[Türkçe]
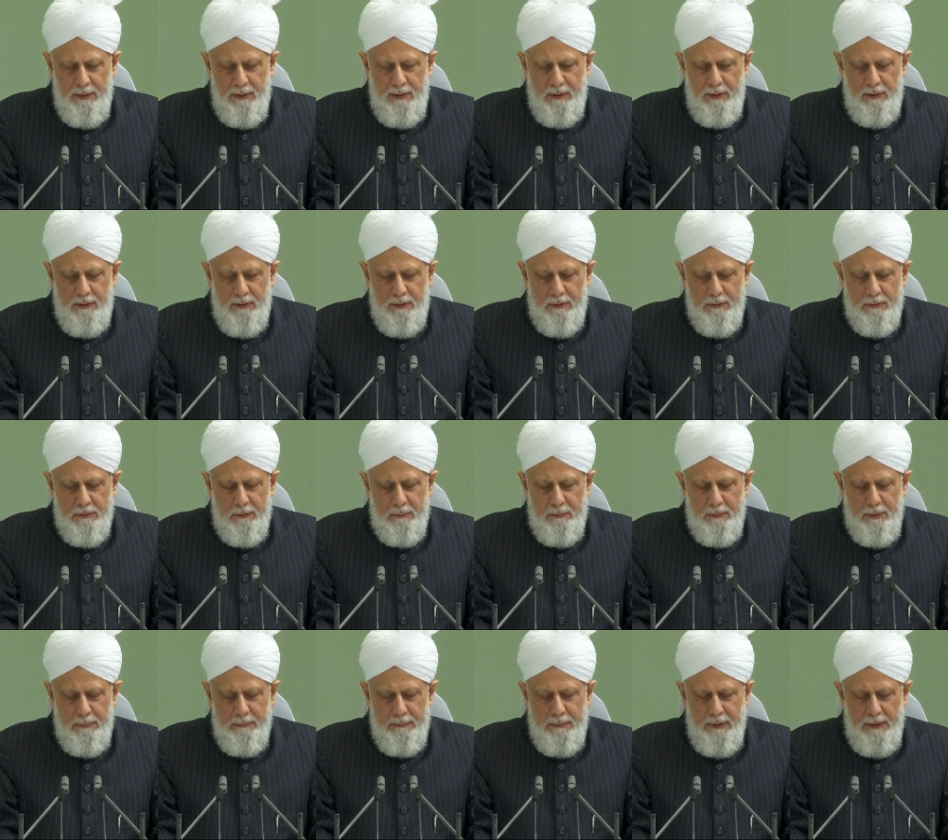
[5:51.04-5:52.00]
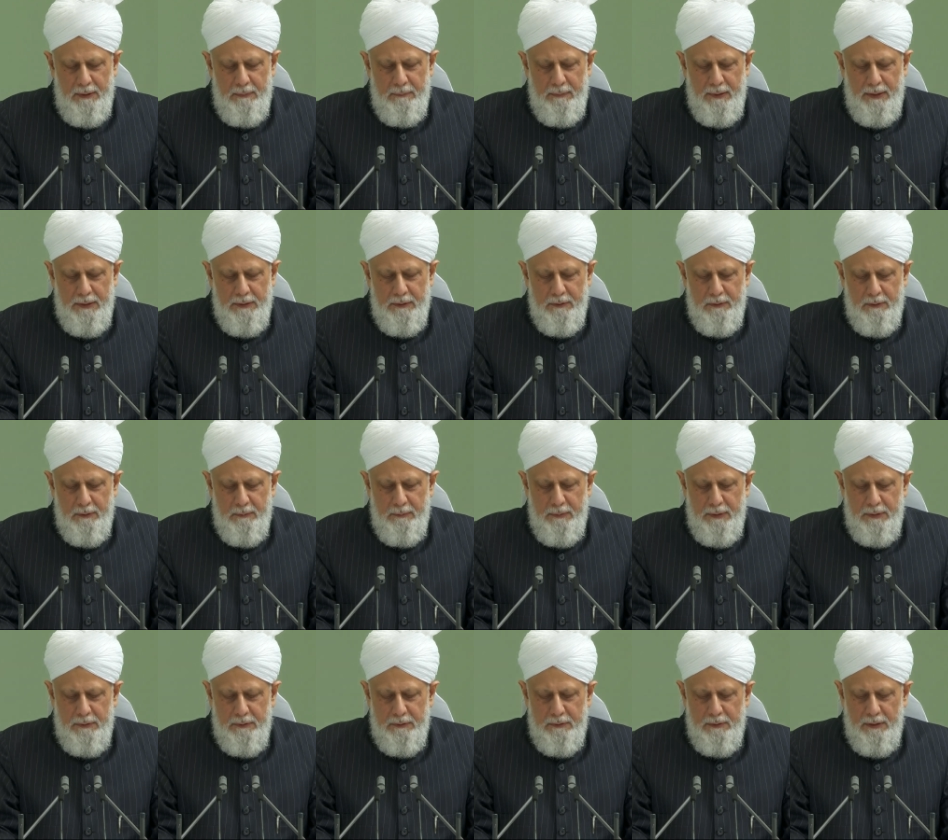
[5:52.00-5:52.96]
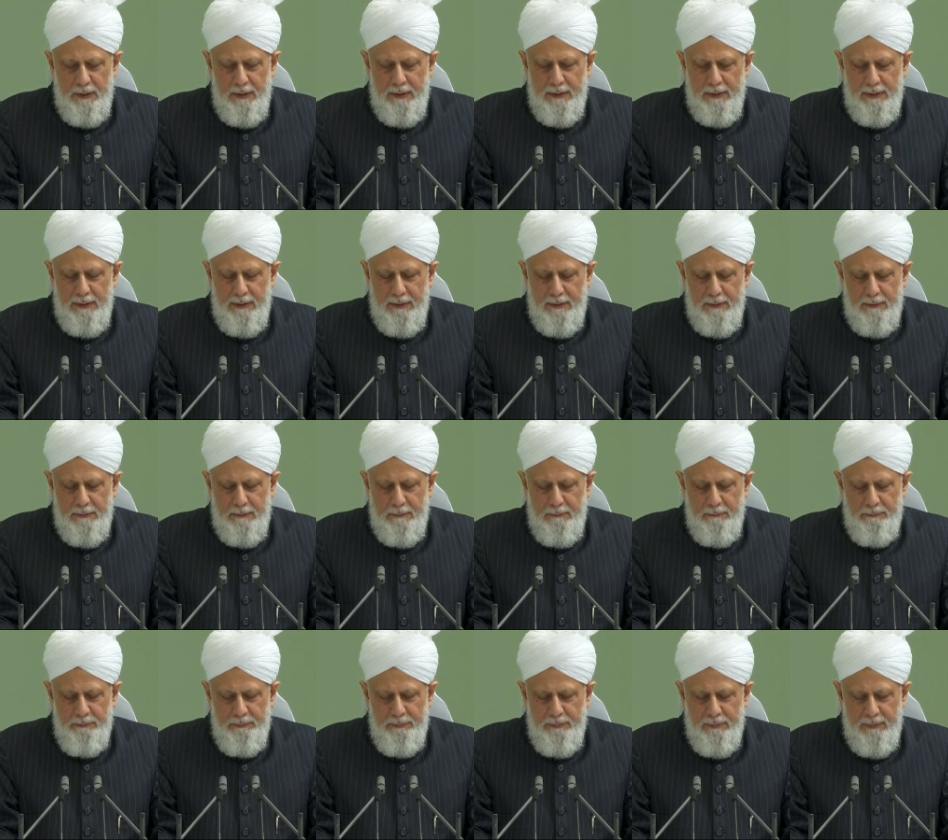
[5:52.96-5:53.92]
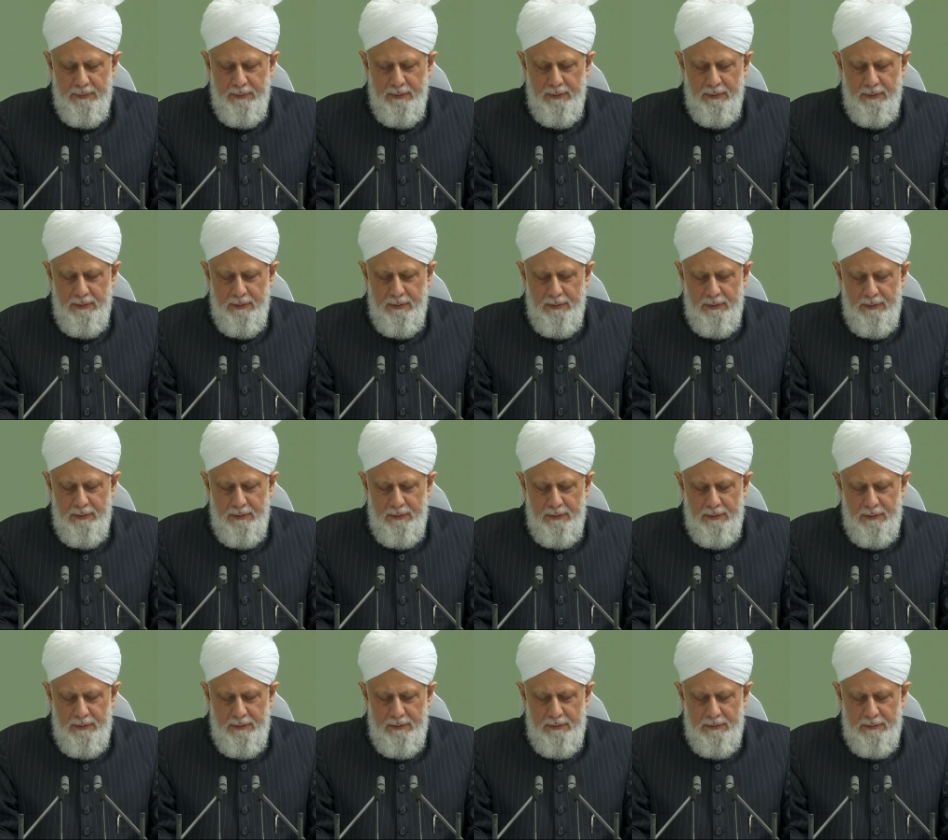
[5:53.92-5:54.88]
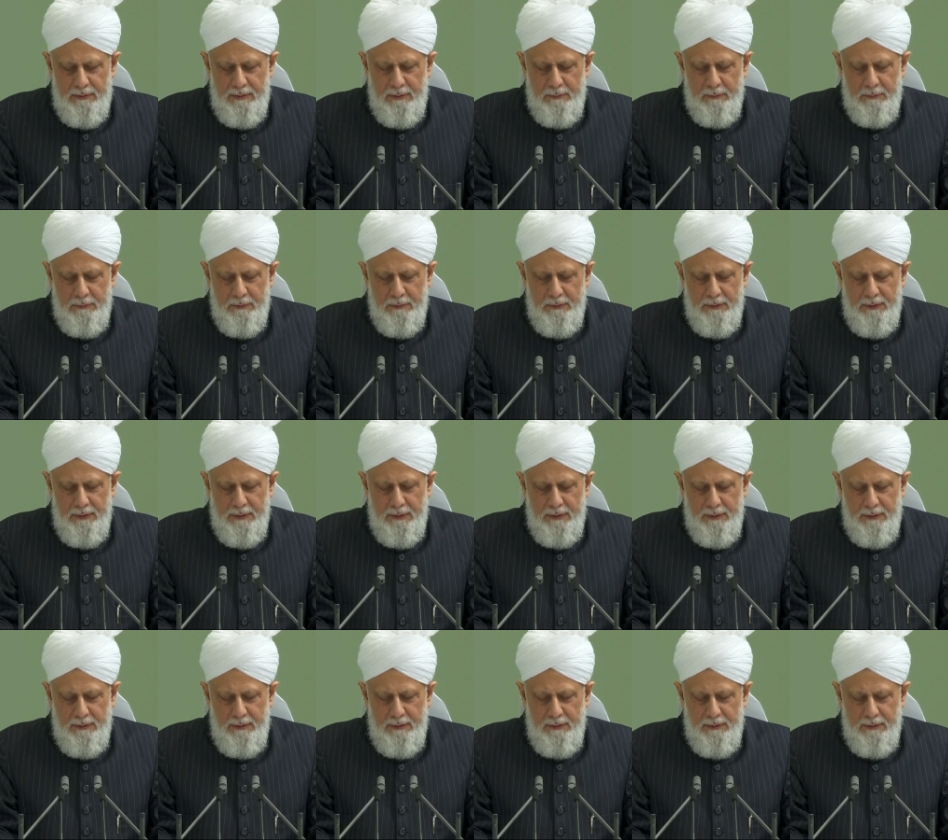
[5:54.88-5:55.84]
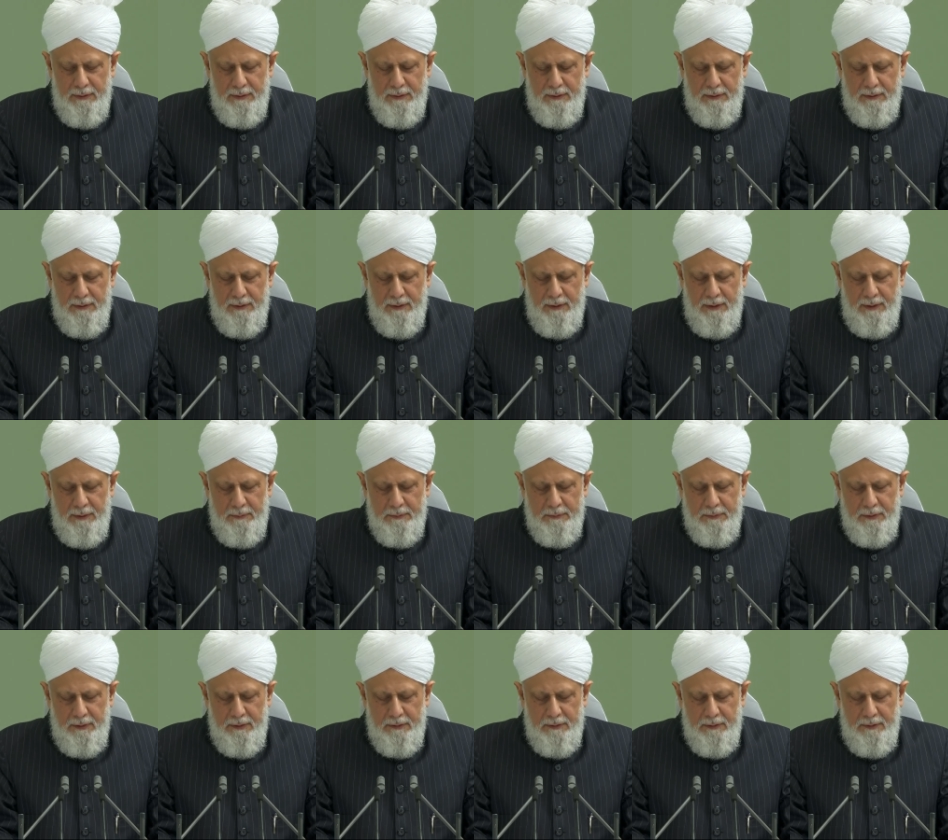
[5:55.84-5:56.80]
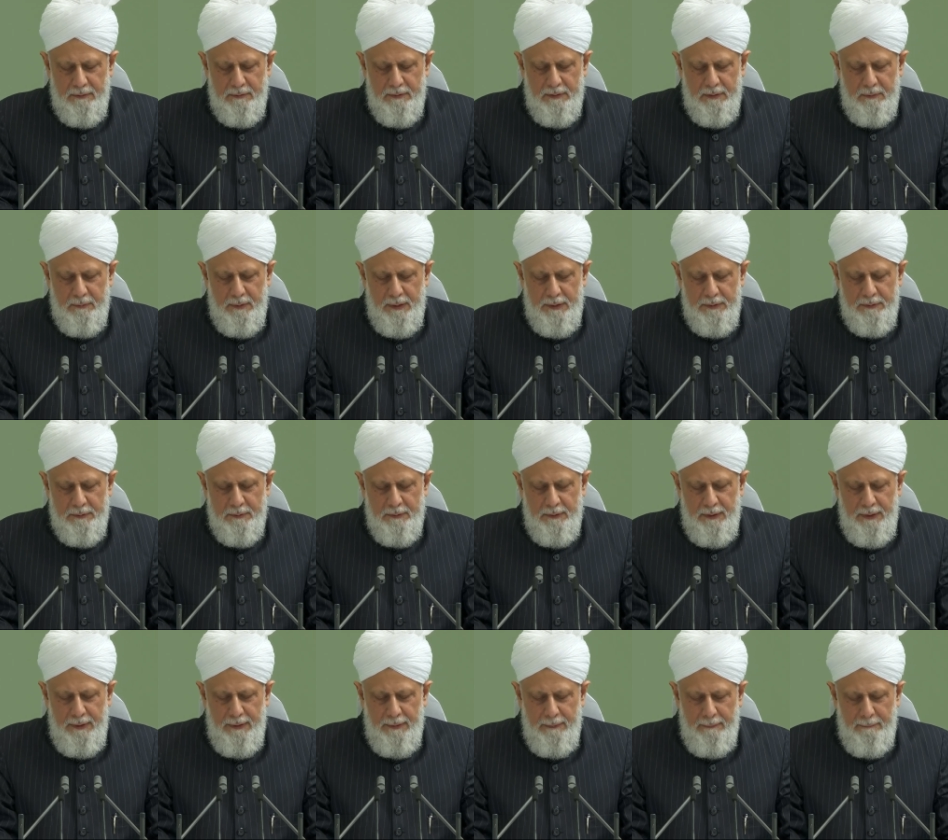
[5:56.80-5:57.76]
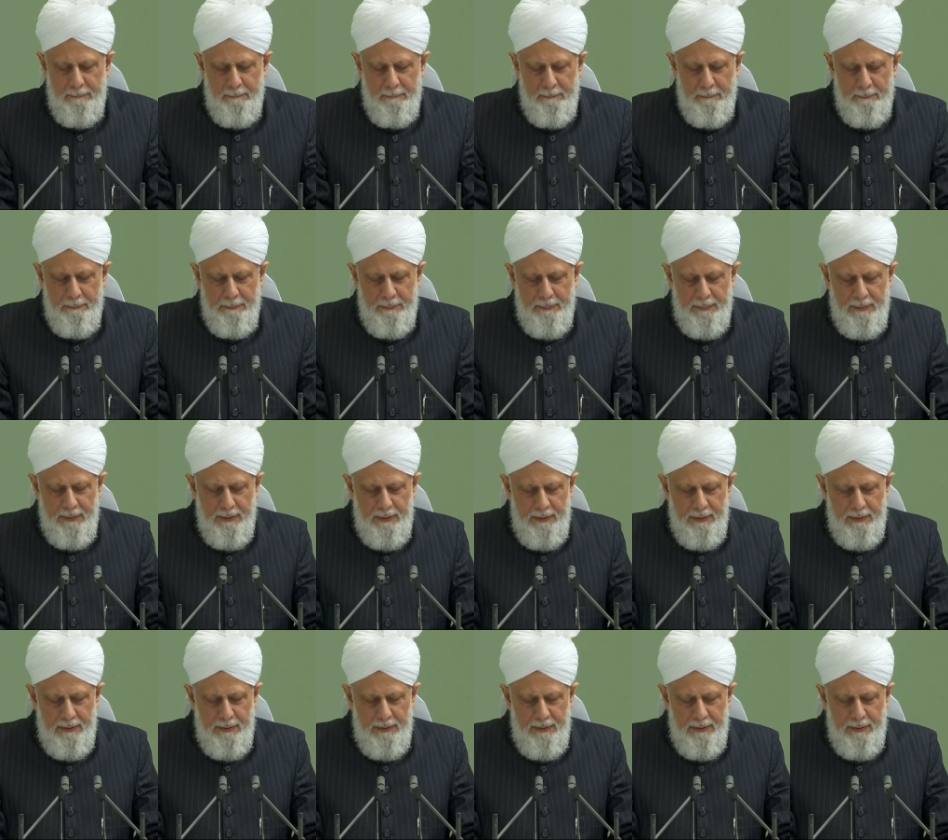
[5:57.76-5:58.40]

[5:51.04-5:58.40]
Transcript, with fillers: Böylece onlar sizi kandırmasın. Siz sadece kendi çocuklarınız, kendi aileleriniz ve kendi kızlarınız için savaşın.